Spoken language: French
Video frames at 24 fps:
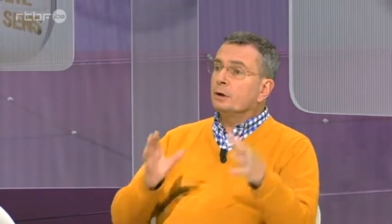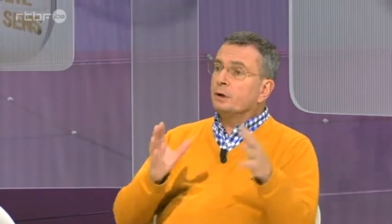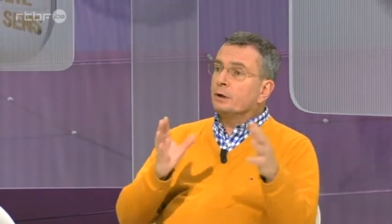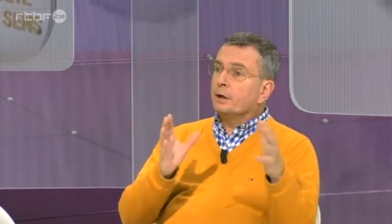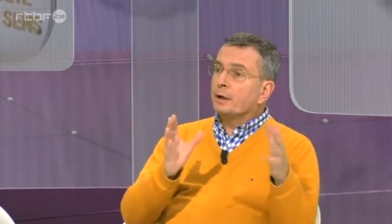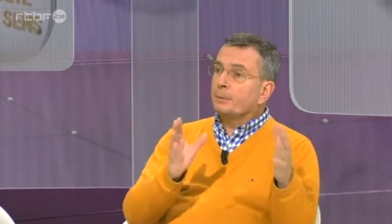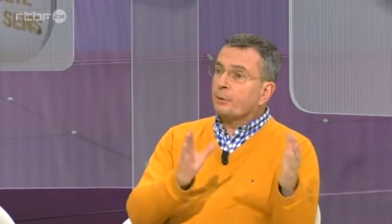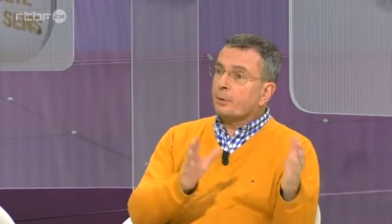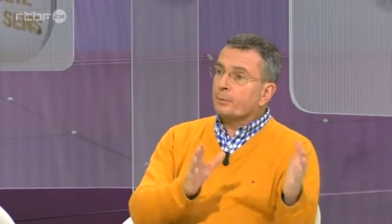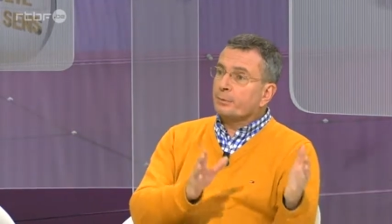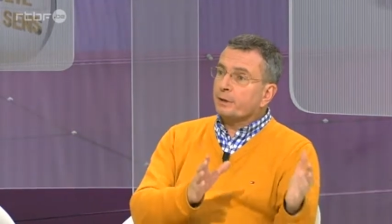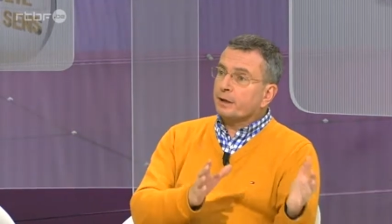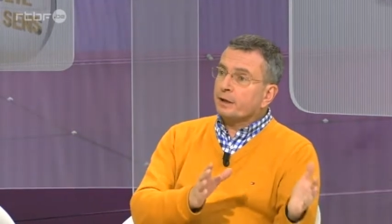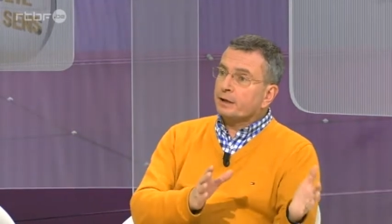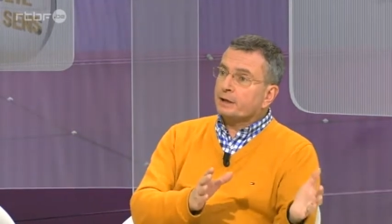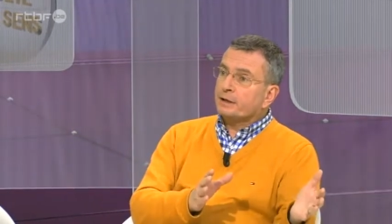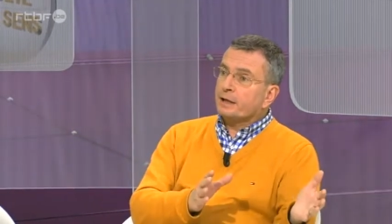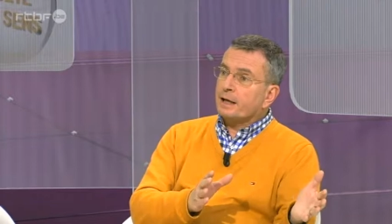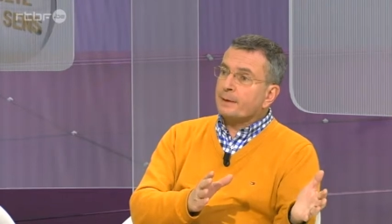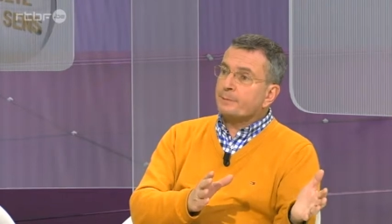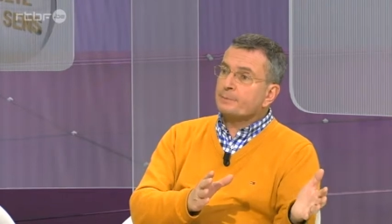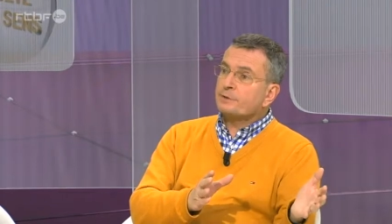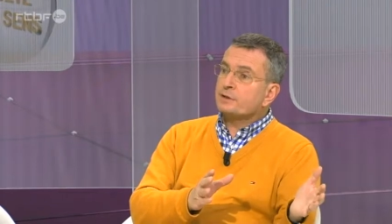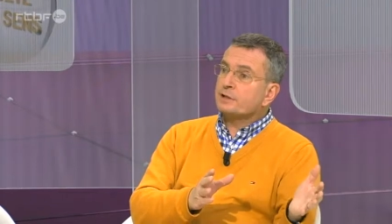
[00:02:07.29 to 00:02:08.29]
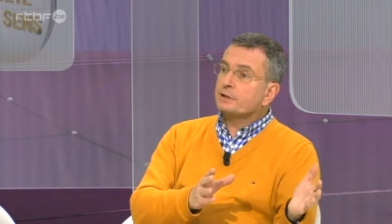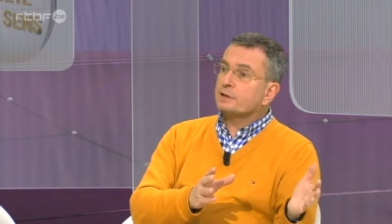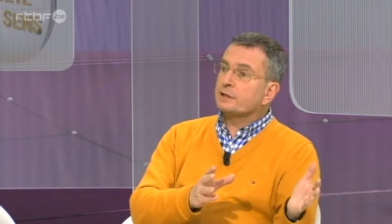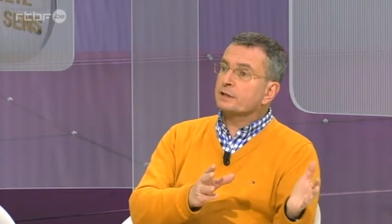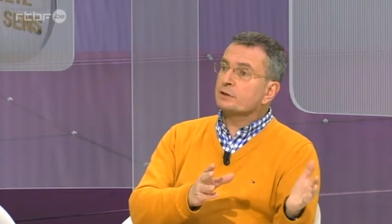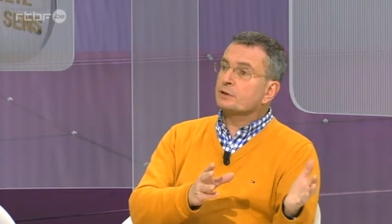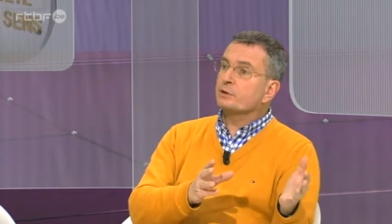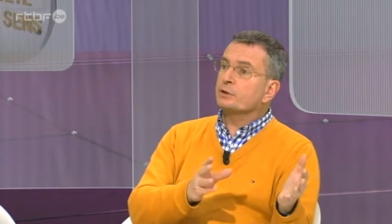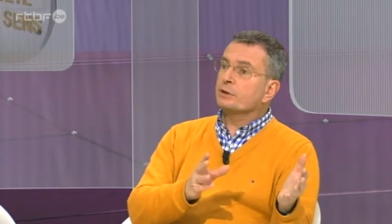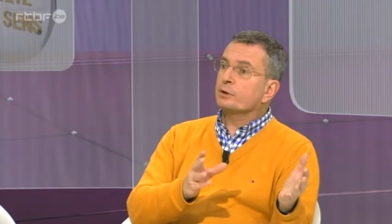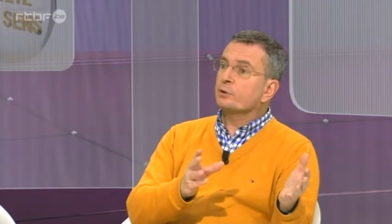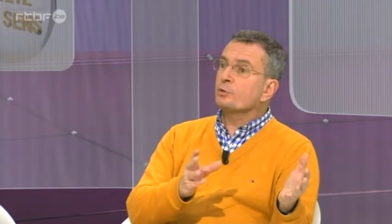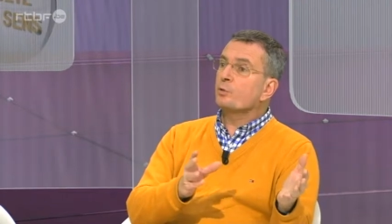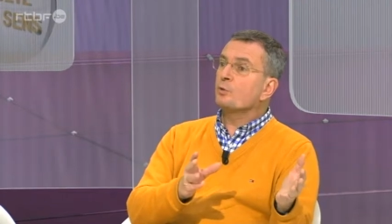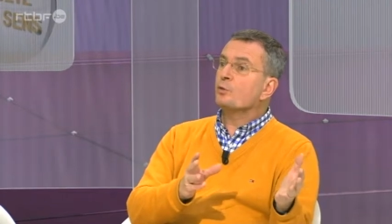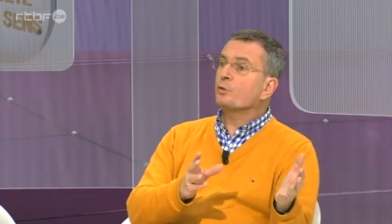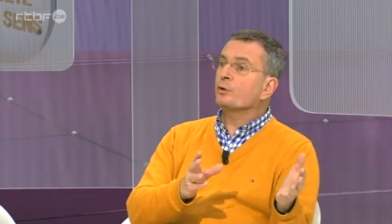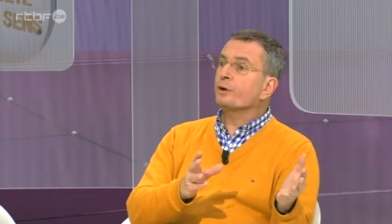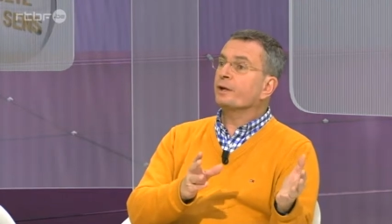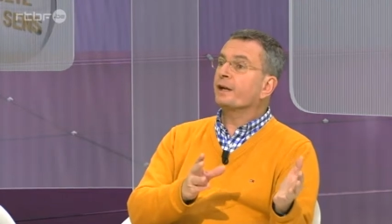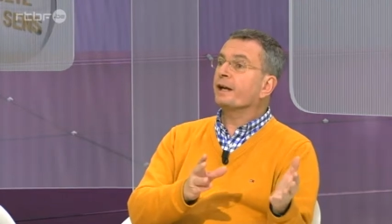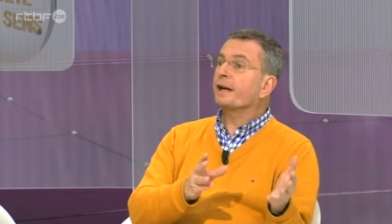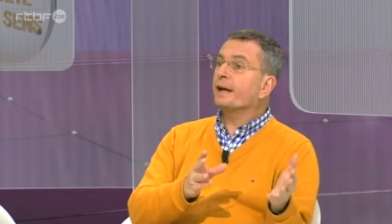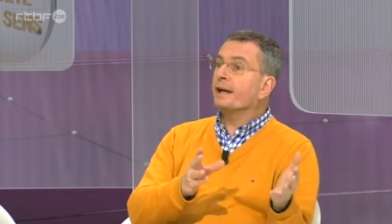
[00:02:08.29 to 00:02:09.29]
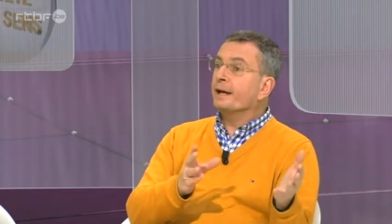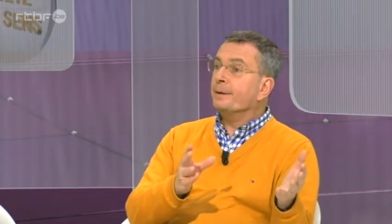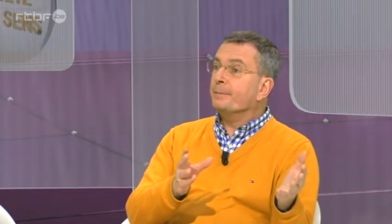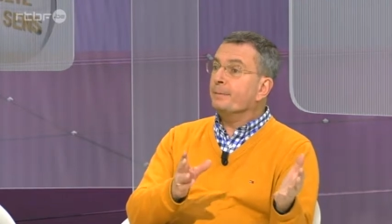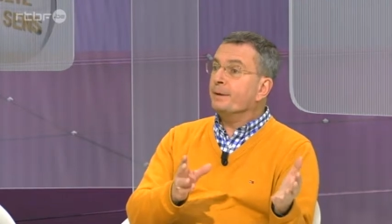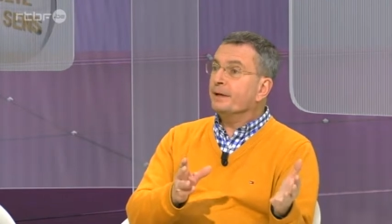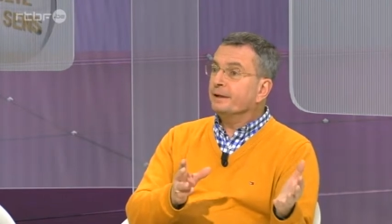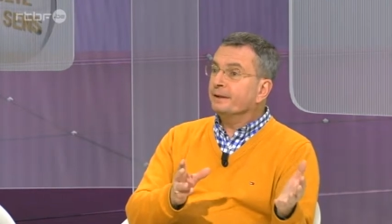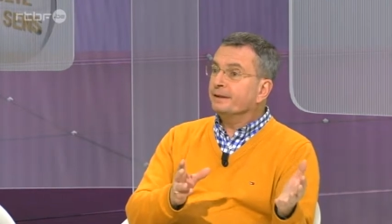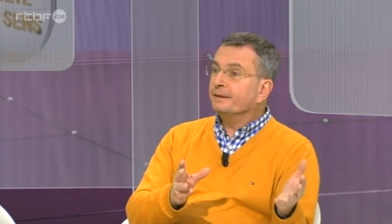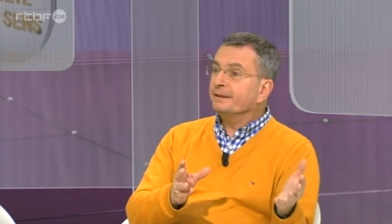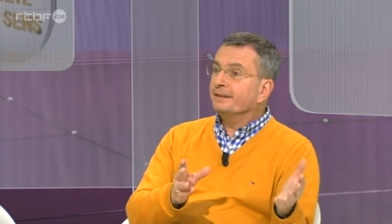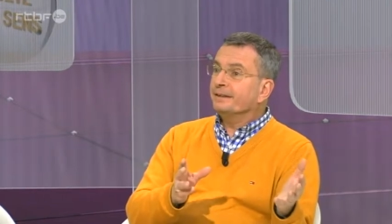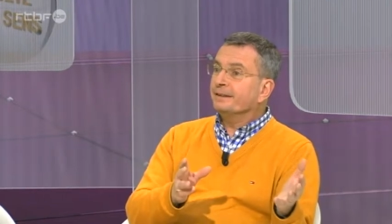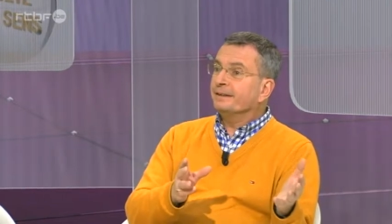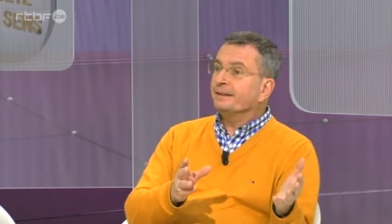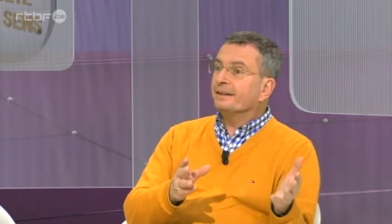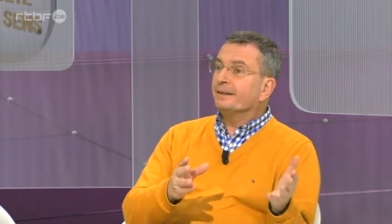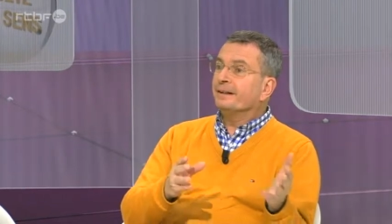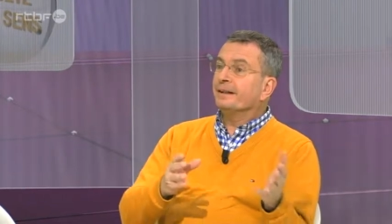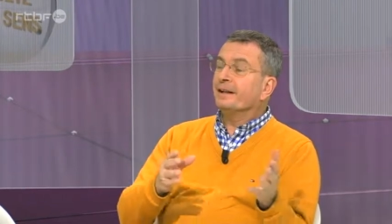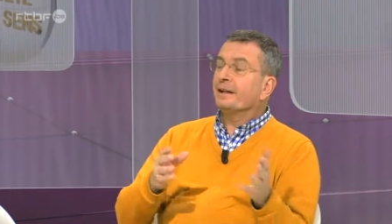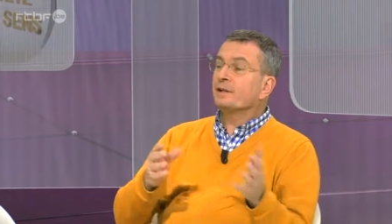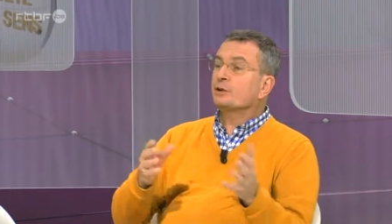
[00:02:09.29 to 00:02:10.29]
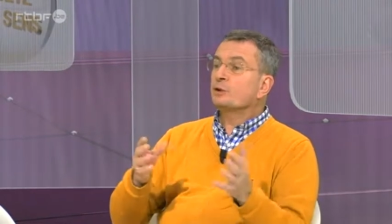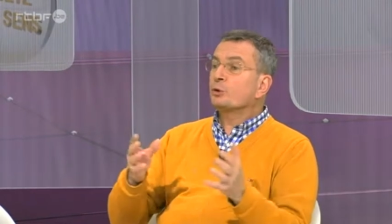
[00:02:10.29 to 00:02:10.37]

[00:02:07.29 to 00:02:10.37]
La première étape, c'était se découvrir aimer. La